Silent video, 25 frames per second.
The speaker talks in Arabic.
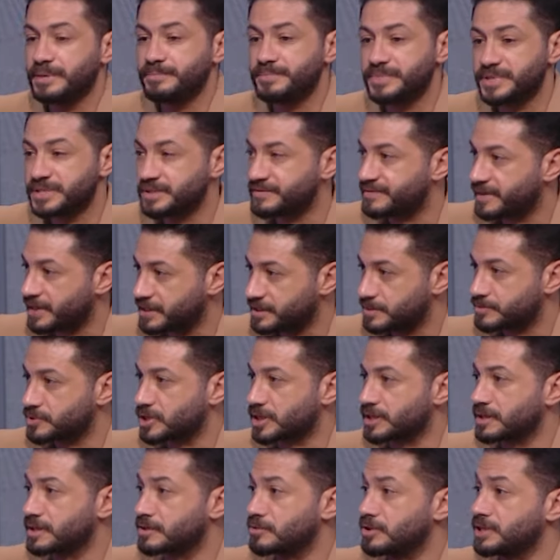انا مامن
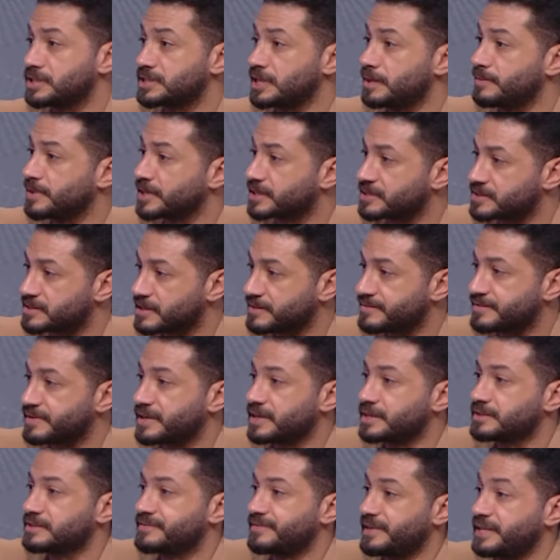دفاعاتي بشكل كويس عمل
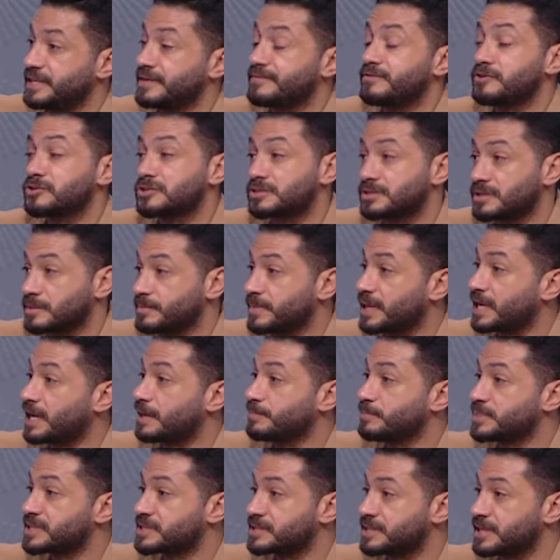كثافه دفاعيه في
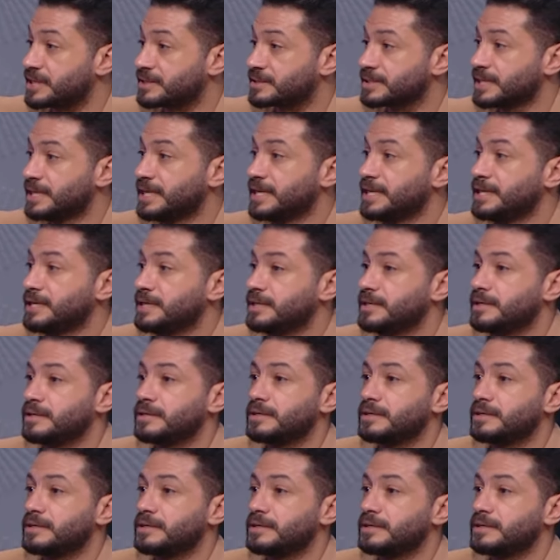وسط الملعب بالذات